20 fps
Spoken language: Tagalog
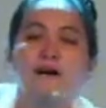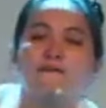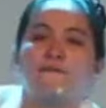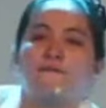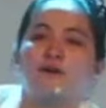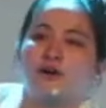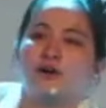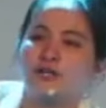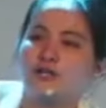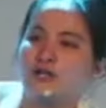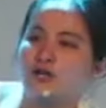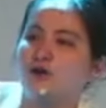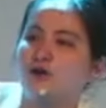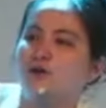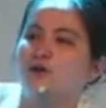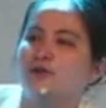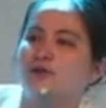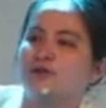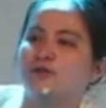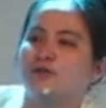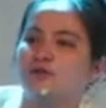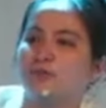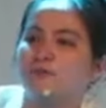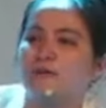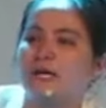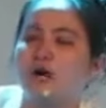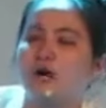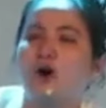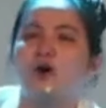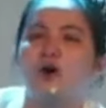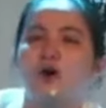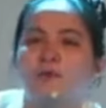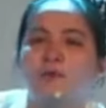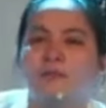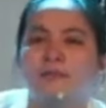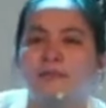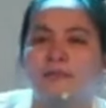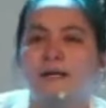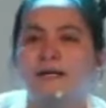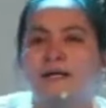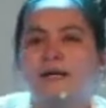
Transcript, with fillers: for you to be home.